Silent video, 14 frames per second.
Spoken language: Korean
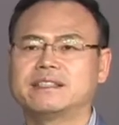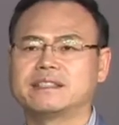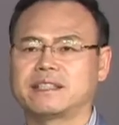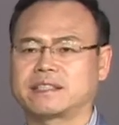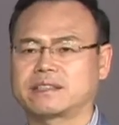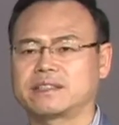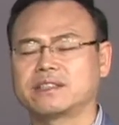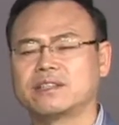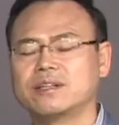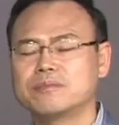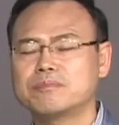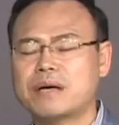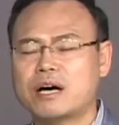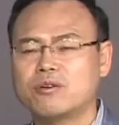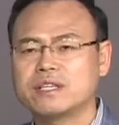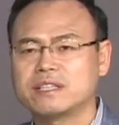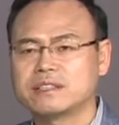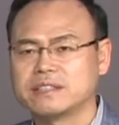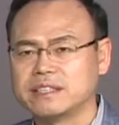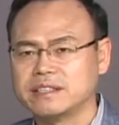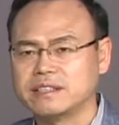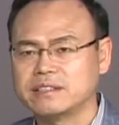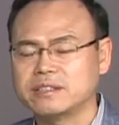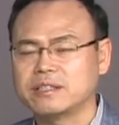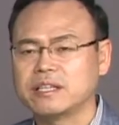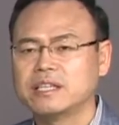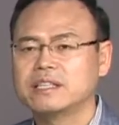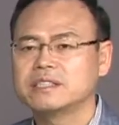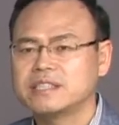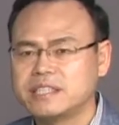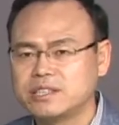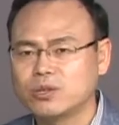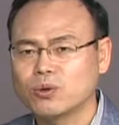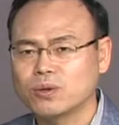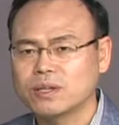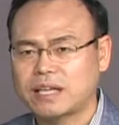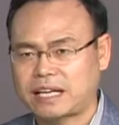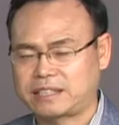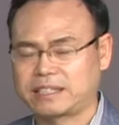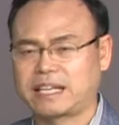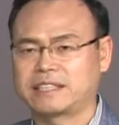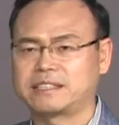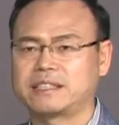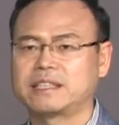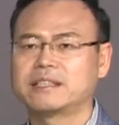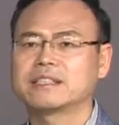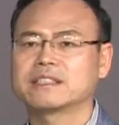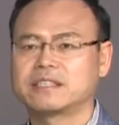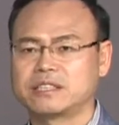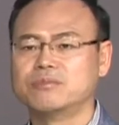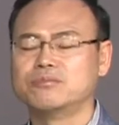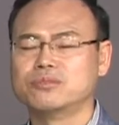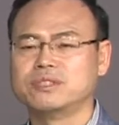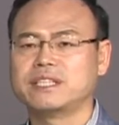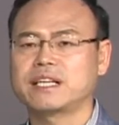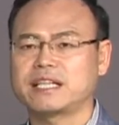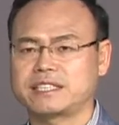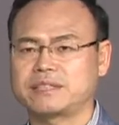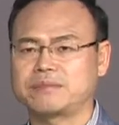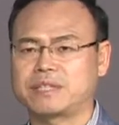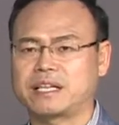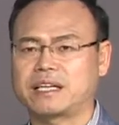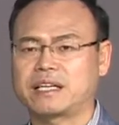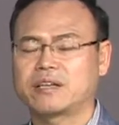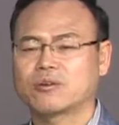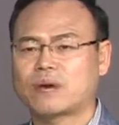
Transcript: 예, 그런 파워형 리더는 지속 가능한 그런 문제가 있습니다.